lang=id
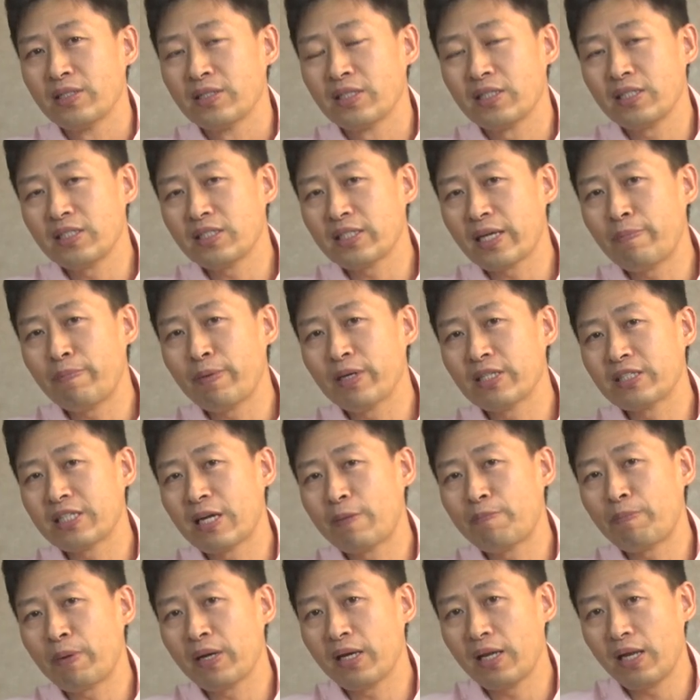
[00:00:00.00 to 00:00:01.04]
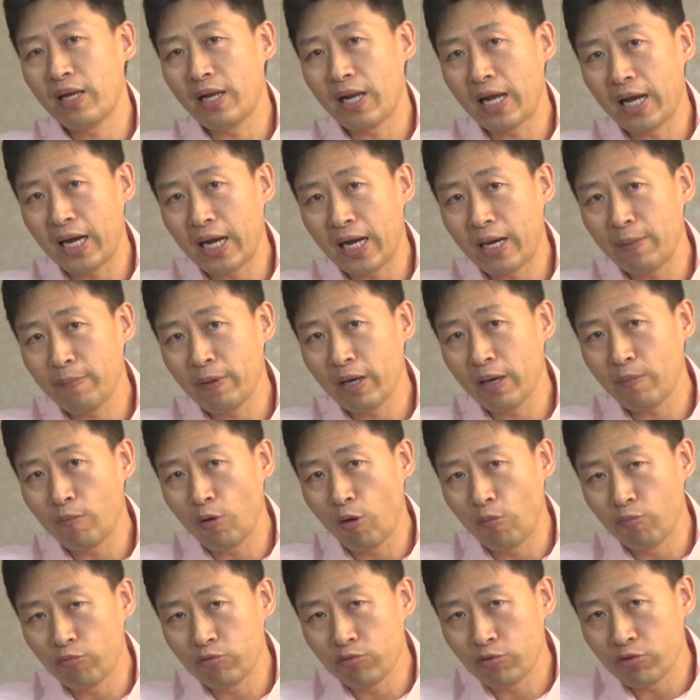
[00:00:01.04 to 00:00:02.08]
Jadi sampai-sampai Lameng
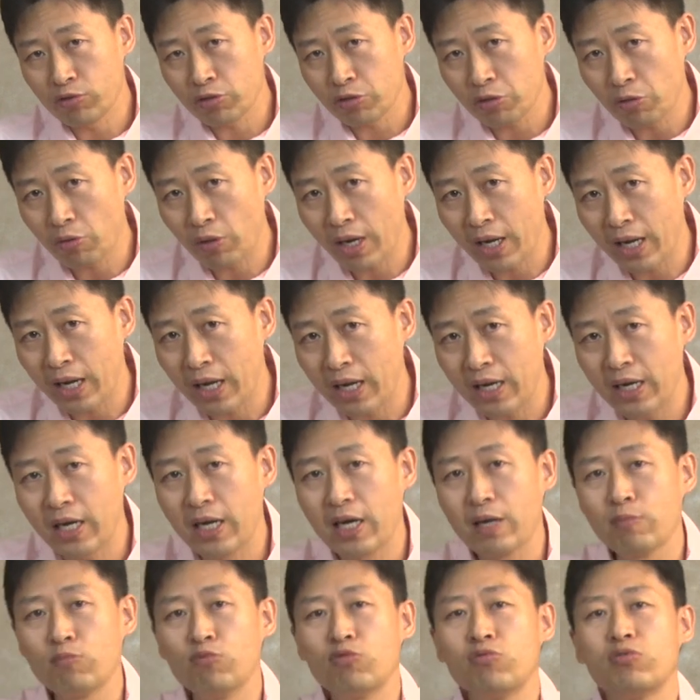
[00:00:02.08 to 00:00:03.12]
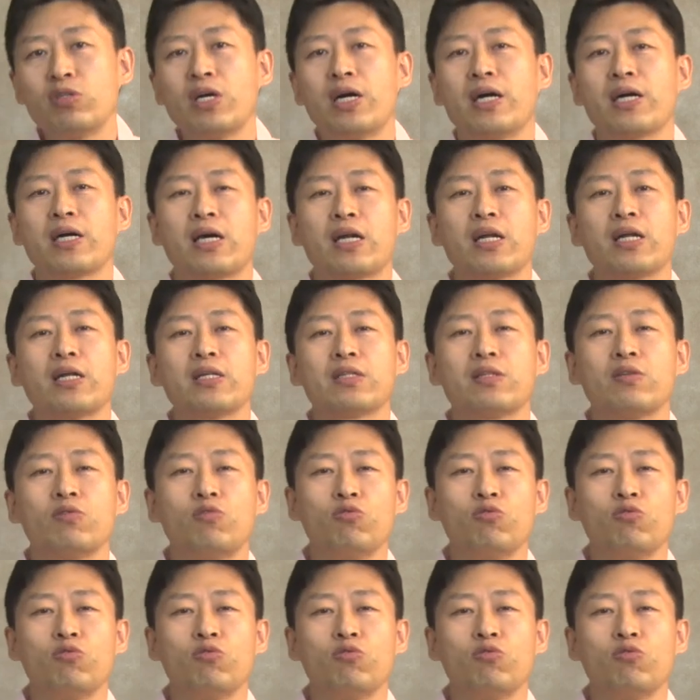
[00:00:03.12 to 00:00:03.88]
membunuh seorang anak muda karena